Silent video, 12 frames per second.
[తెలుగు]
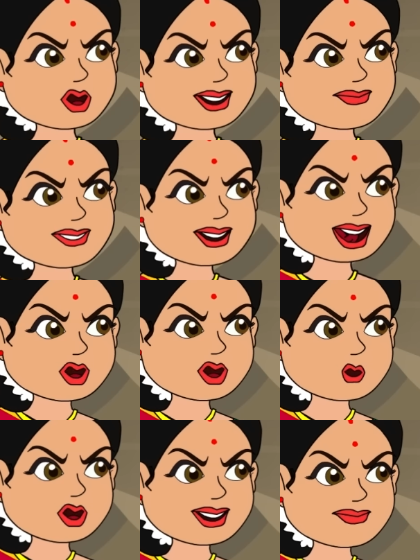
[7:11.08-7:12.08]
దీని
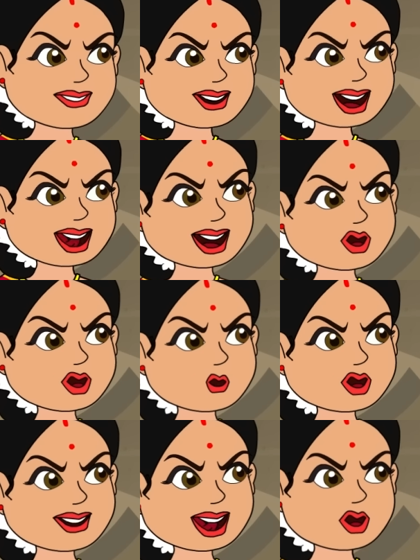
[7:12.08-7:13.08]
మొహంలో
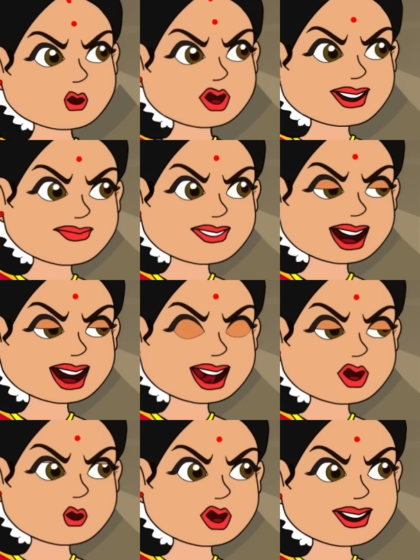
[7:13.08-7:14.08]
ఆవగింజంతైనా
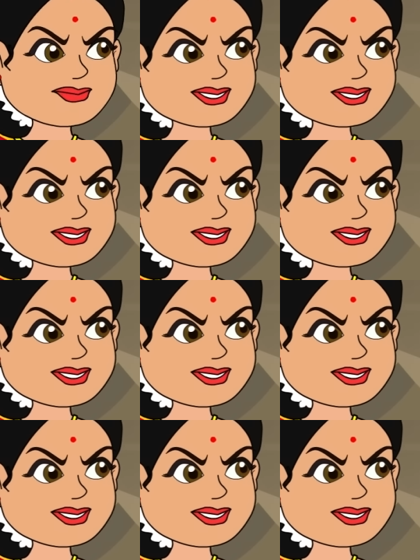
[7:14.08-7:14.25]
బాధే